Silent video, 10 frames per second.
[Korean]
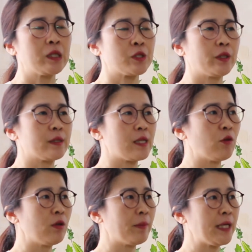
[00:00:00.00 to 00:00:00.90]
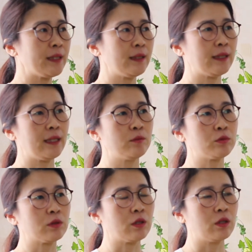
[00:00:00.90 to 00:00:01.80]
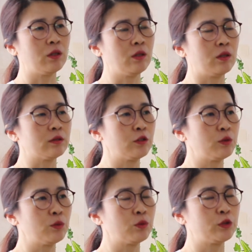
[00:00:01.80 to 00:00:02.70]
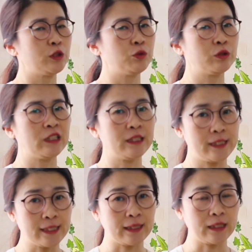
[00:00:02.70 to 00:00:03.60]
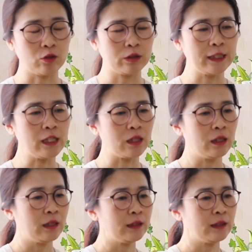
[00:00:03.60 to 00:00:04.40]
저희가 4월 8일 날부터 성전꽃꽂이 6기를 시작할 건데